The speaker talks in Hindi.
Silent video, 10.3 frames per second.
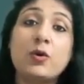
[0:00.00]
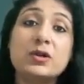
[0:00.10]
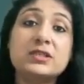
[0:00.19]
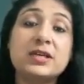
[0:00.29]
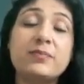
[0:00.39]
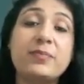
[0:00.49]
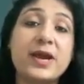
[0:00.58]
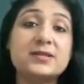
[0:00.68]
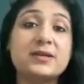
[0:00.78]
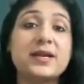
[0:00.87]
होलसेल
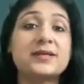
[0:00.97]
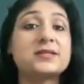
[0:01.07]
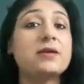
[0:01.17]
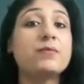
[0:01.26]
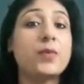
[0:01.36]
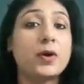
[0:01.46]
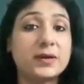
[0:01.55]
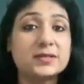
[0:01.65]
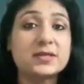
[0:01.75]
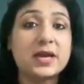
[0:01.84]
प्राइस इंडेक्स की
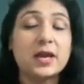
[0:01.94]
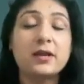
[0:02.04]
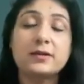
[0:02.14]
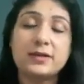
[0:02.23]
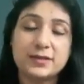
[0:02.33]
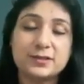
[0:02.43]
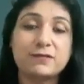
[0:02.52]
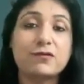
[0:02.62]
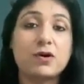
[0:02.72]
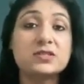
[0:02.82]
इंपॉर्टेंस क्या है येस
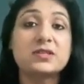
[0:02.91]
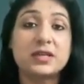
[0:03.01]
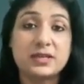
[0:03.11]
ऑफकोर्स